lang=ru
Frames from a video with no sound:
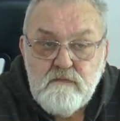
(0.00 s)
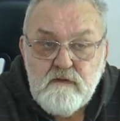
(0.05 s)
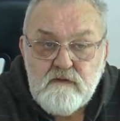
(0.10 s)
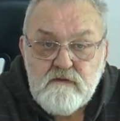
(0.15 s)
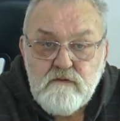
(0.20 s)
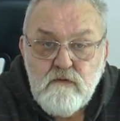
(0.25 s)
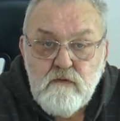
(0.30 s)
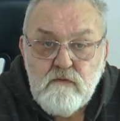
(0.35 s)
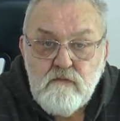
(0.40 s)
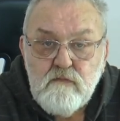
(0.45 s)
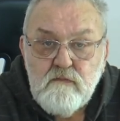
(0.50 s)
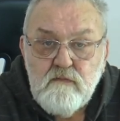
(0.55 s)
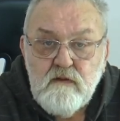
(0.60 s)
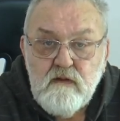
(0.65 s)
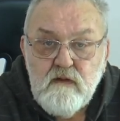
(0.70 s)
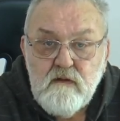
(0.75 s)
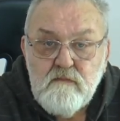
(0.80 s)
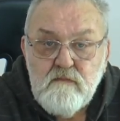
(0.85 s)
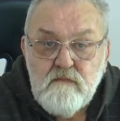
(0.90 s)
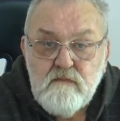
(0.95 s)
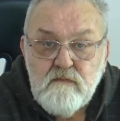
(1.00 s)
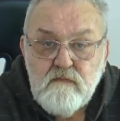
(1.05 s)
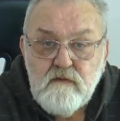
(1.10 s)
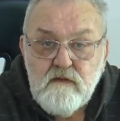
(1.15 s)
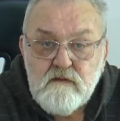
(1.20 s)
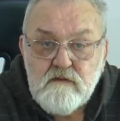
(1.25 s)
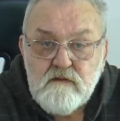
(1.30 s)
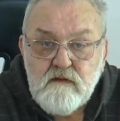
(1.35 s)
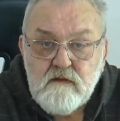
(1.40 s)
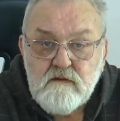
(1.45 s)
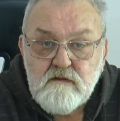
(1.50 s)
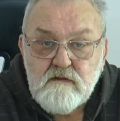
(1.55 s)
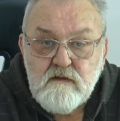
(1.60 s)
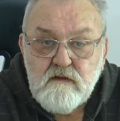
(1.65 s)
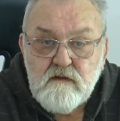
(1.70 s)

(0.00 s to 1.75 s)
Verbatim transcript: поскольку была у нас так